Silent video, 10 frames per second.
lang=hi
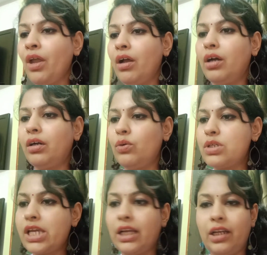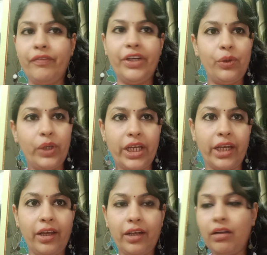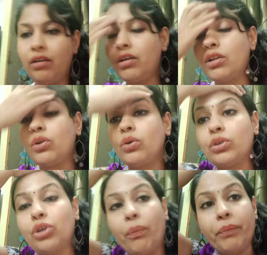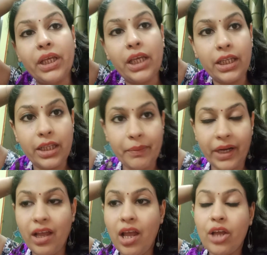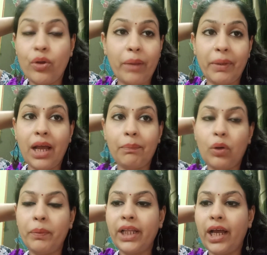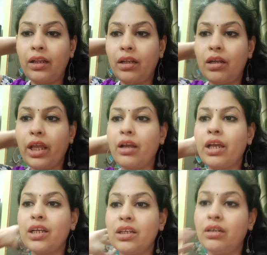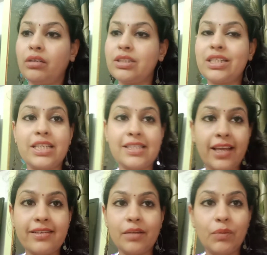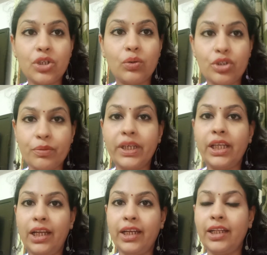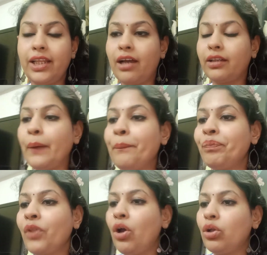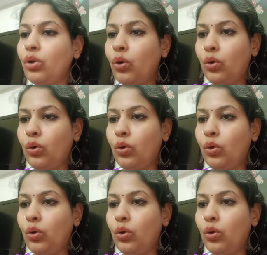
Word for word: आ, उसकी अलग वीडियो ही है है ना तो शॉपिंग की थी मैंने क्योंकि मैंने आपको बताया था ना कि, कि आ, सिटी से इसने मुझे कुछ भी नहीं लेने दिया था तो